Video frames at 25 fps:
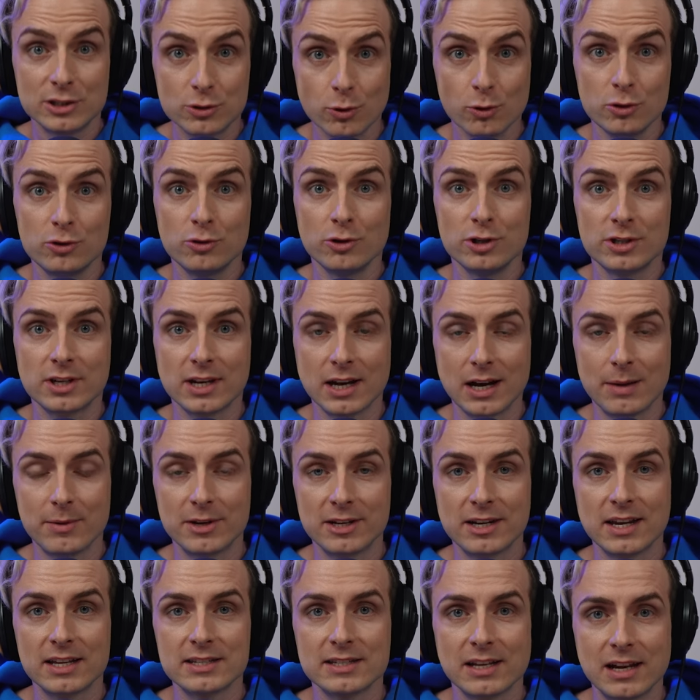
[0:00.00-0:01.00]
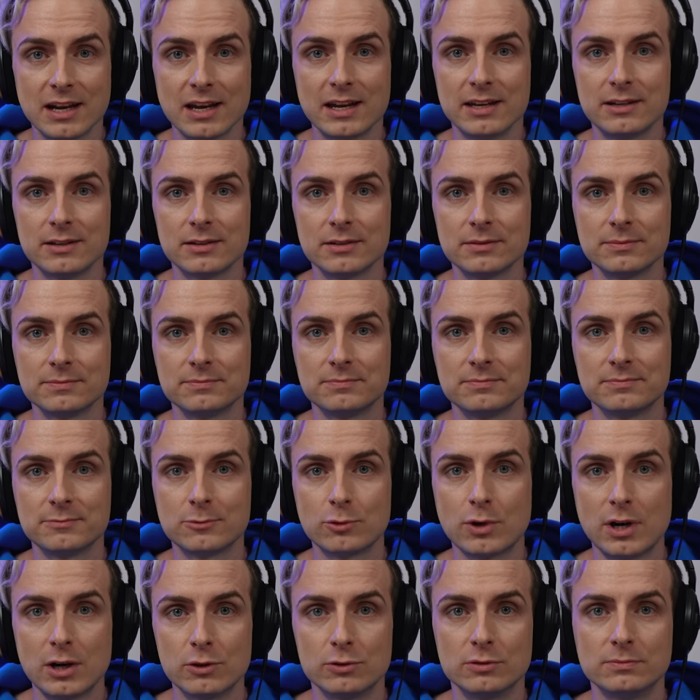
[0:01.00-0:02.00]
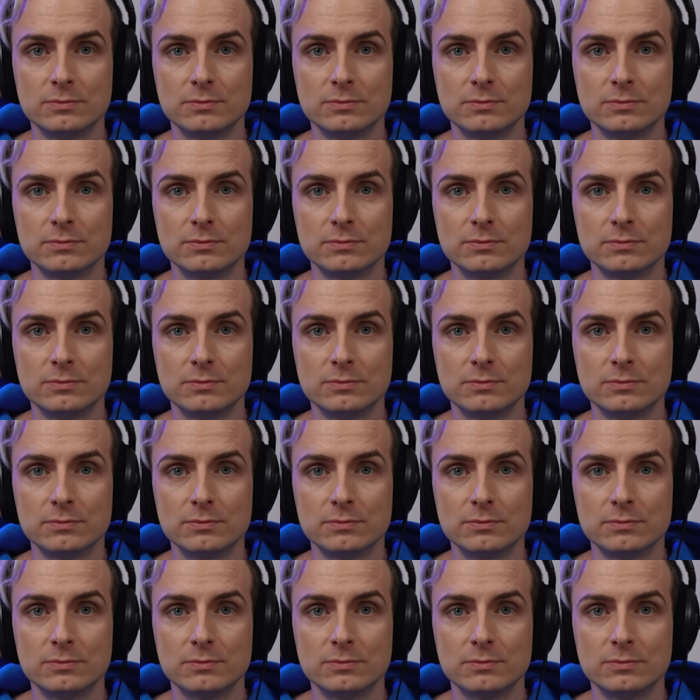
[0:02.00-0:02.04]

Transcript: so durchgearbeitet, ganz alleine? Wow.